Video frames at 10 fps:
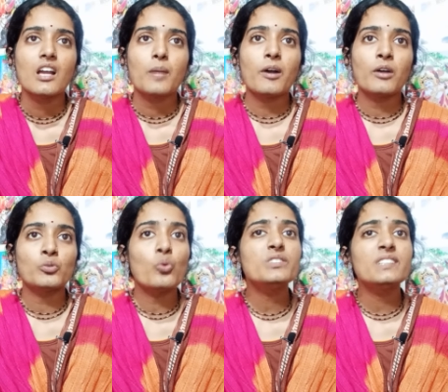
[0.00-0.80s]
அப்போ
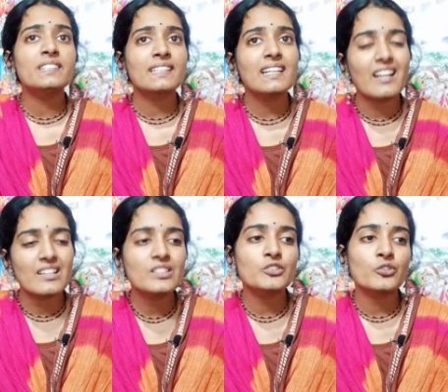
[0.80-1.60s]
அந்த ஓந்து
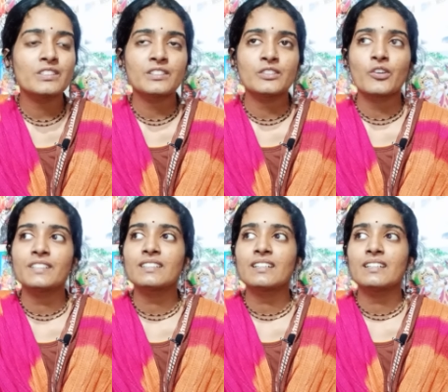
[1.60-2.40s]
கருணை தோணித்து இந்த
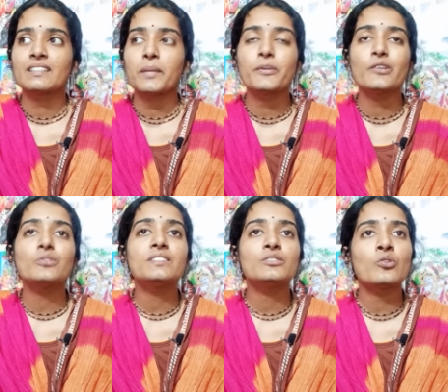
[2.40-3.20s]
குழந்தைகளுக்கு
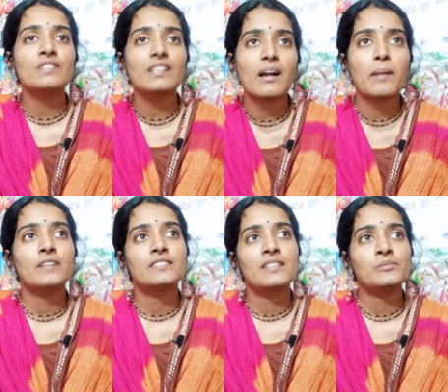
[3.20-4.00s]
எப்படியோது இந்த ஓந்தை
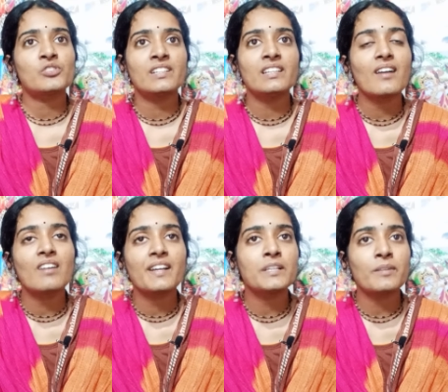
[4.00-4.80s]
காப்பாற்றணும்னு சொல்லி
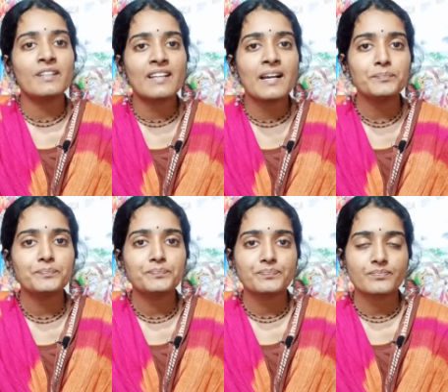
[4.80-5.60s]
அவள் என்ன பண்ணறா
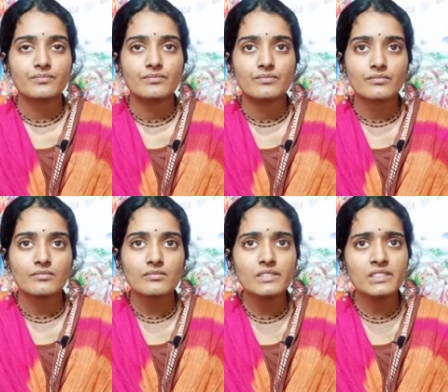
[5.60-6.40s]

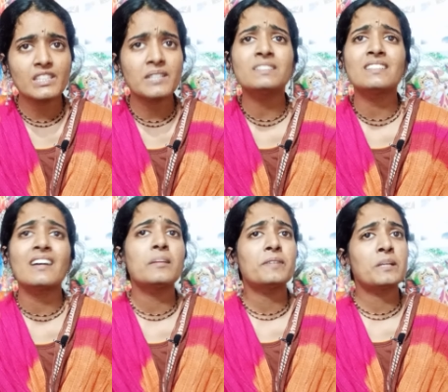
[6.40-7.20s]

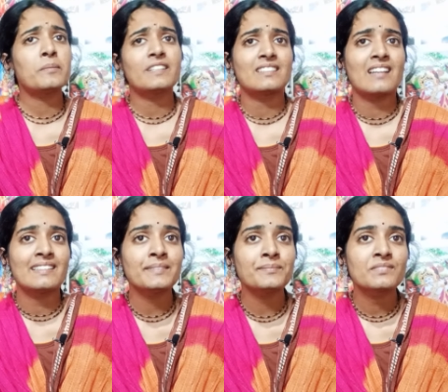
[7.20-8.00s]
சர்மத்தால்
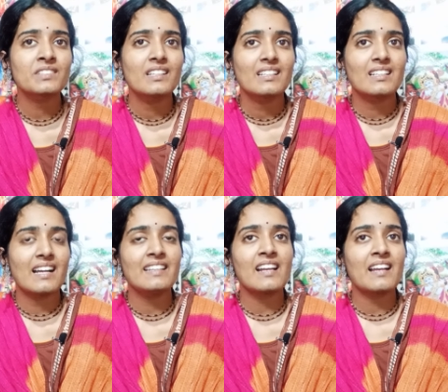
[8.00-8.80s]
பண்ணப்பட்டதான
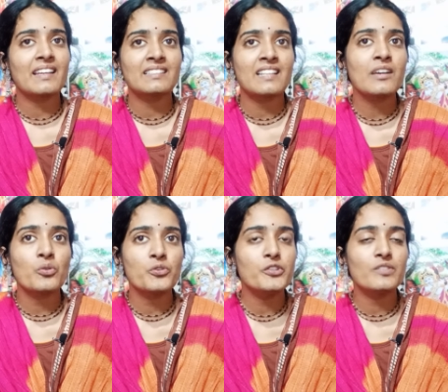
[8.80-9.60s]
கயிறு
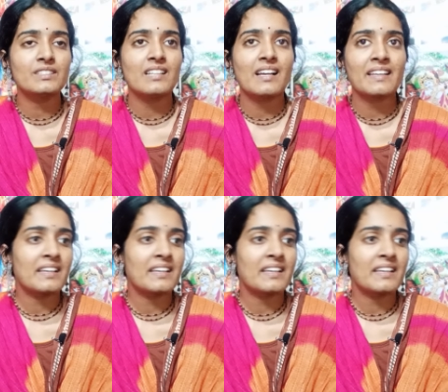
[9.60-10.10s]
அங்கேருந்தெல்லாம் கொண்டு வந்து அங்கே